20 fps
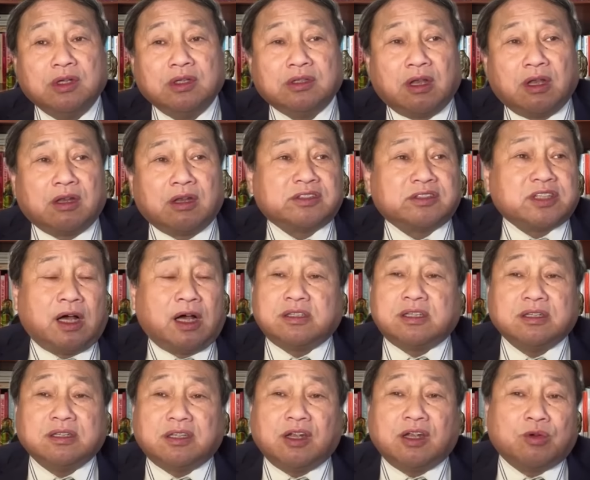那江
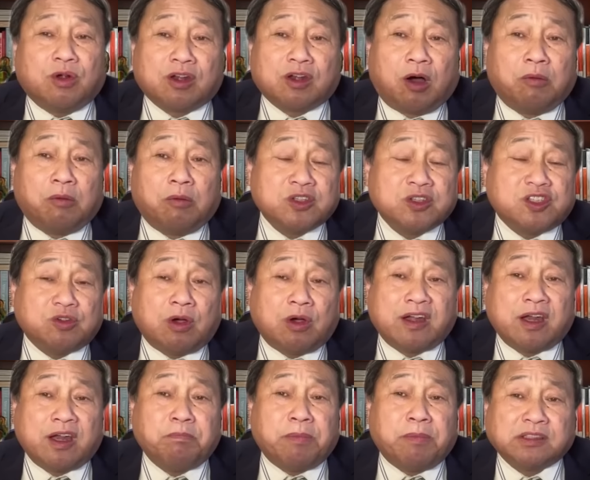青听说老毛喜
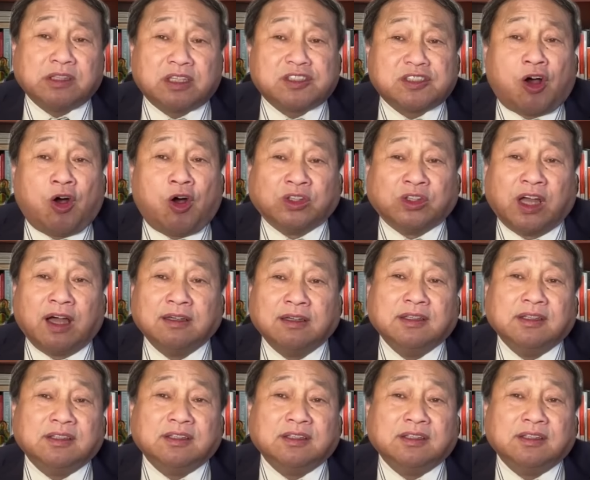欢谁帮他找呢？